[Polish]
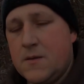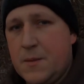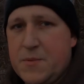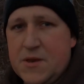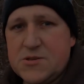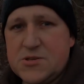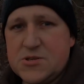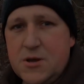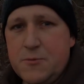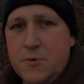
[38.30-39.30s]
na pierwszy
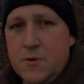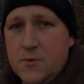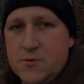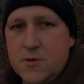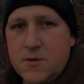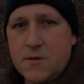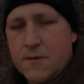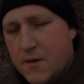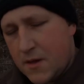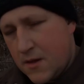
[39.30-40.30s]
strzał lód.
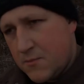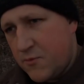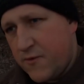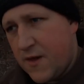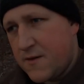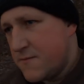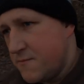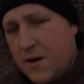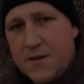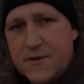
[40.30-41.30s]
Mówię,
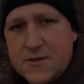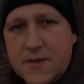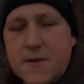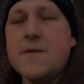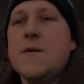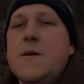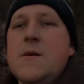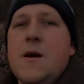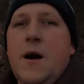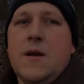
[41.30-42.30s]
palę wędki.
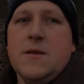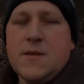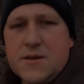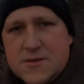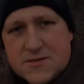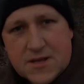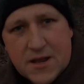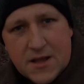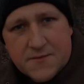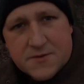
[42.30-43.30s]
Ale tak gdzieś z
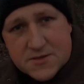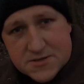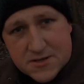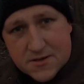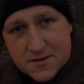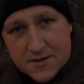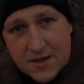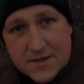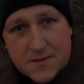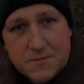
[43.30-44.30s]
daleka widzę, że
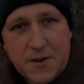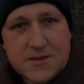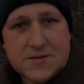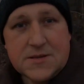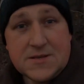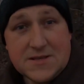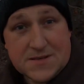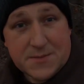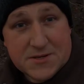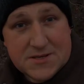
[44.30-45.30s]
jeden pas jest
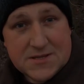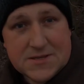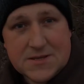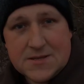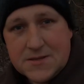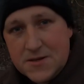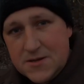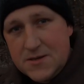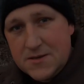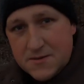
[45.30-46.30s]
zamarznięty. No
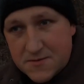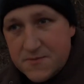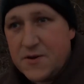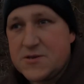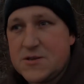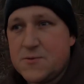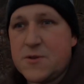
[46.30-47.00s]
i właśnie